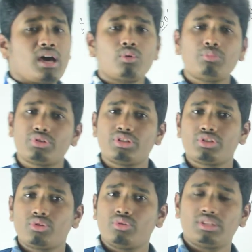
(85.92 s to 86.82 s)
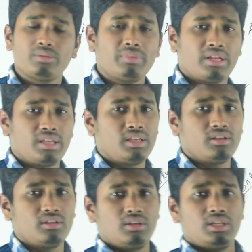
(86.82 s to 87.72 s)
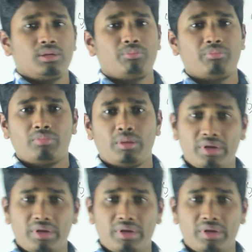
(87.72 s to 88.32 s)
আরও বৈশিষ্ট্য হইতে পারে বা